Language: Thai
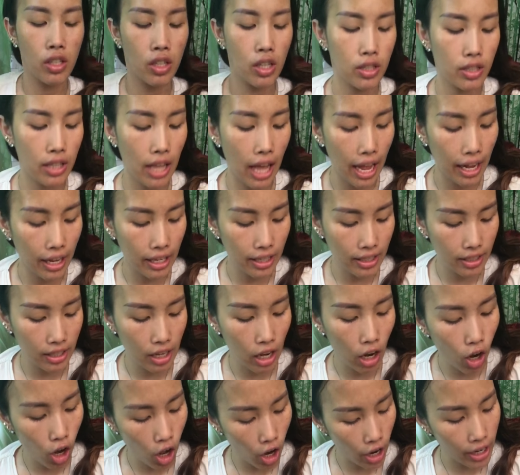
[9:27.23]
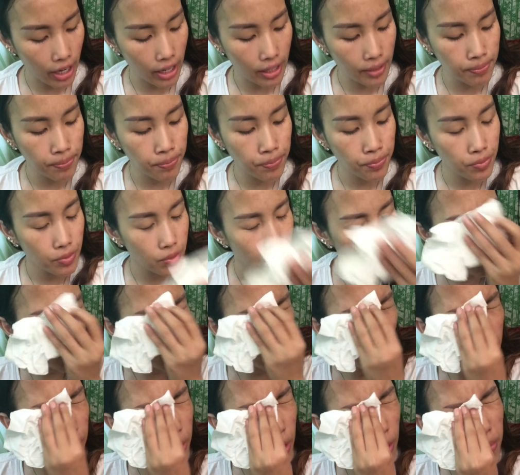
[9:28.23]
เนื้อแตกอร่อยนะ
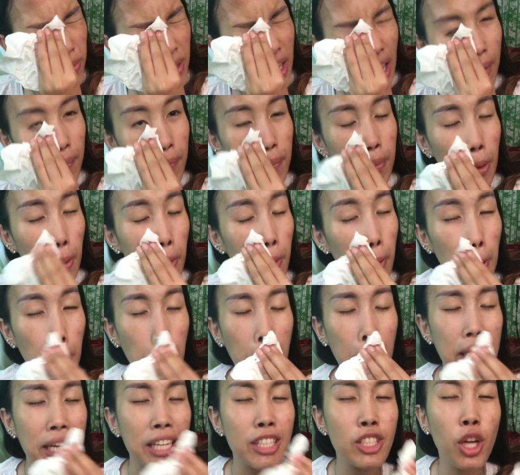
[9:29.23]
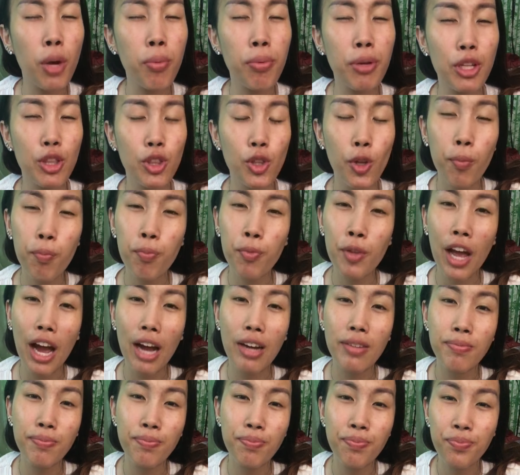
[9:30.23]
ชอบต้มยำเนี่ยใครที่ชอบกินต้ม
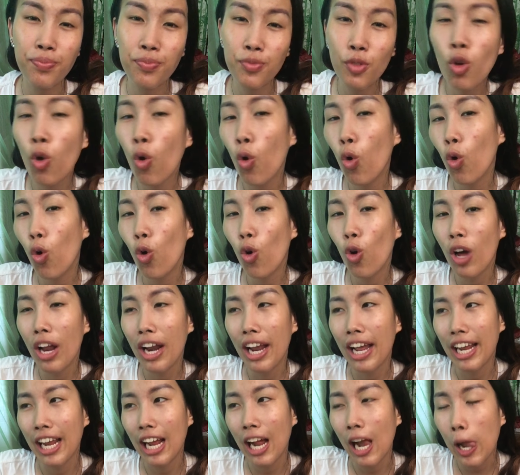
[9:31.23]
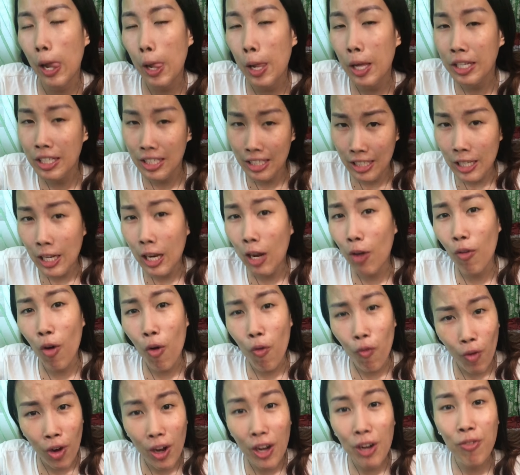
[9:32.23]
ยำกุ้งอะไรเงี้ยแต่
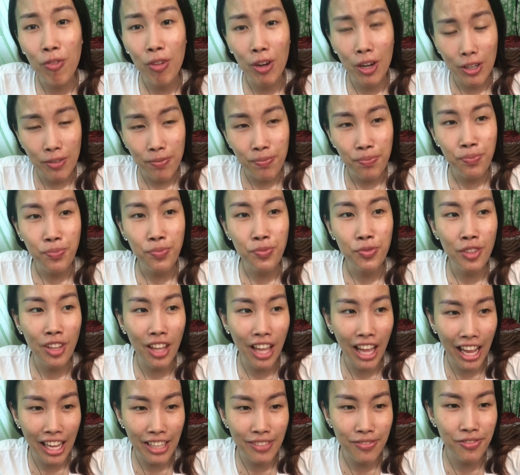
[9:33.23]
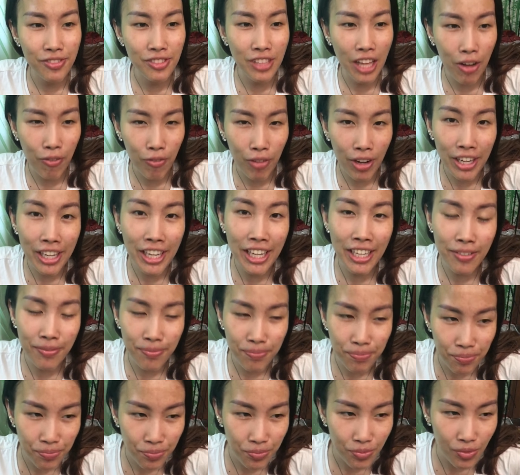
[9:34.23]
ว่าเวิร์กแต่ถามว่าฮิ
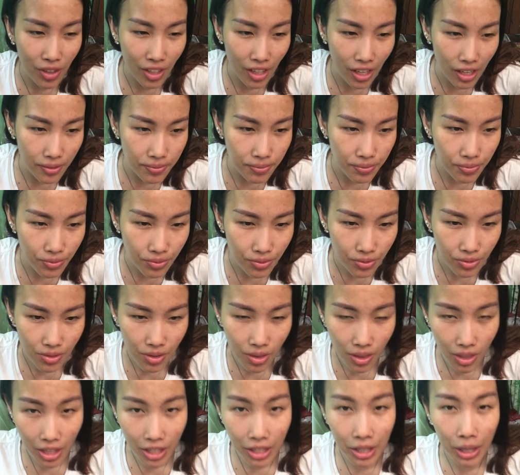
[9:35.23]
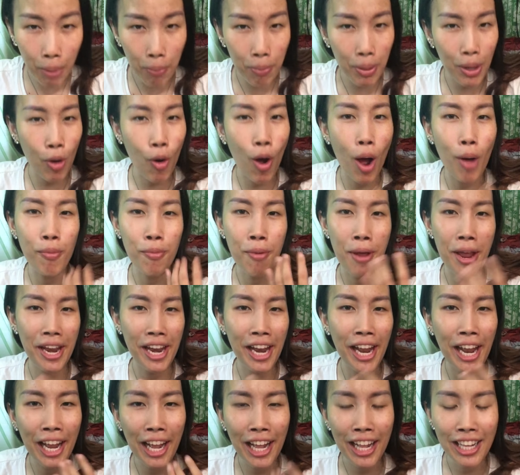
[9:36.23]
ตยังมีความ
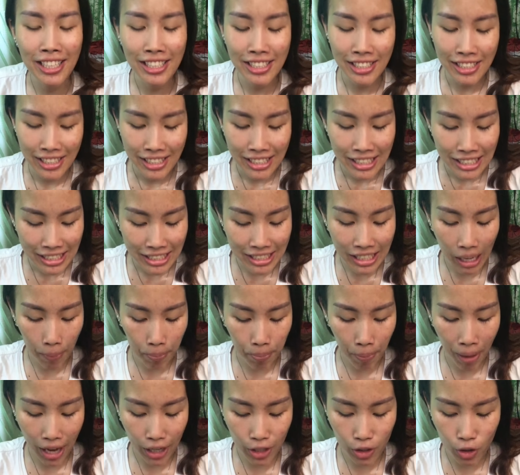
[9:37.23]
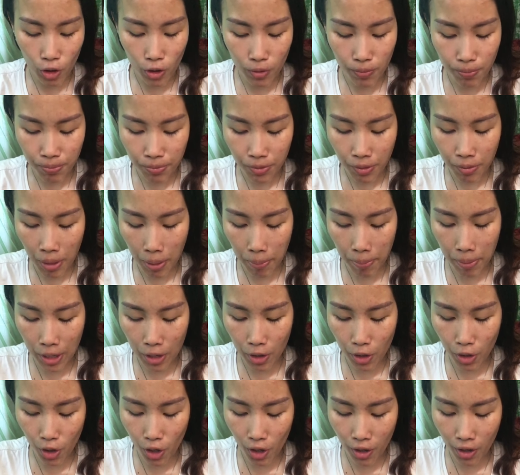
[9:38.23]
เผ็ดแซ่บปากอยู่
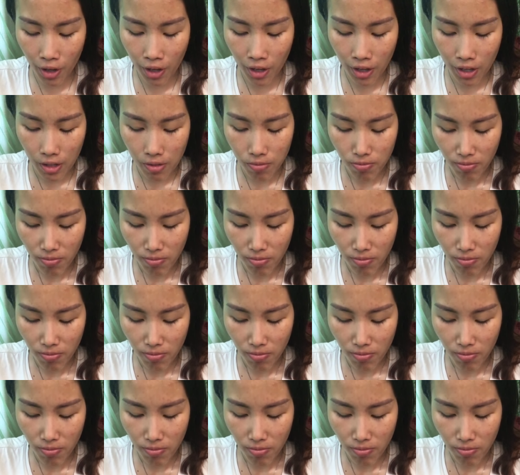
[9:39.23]
เผ็ดหน่อย